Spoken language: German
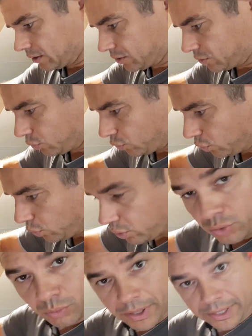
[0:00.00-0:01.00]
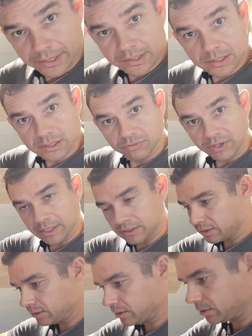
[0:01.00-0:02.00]
So, Loch Nummer 1 ist
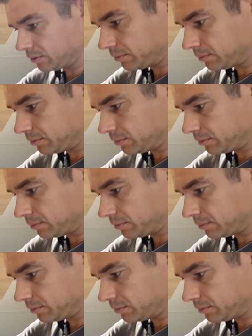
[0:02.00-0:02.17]
fertig.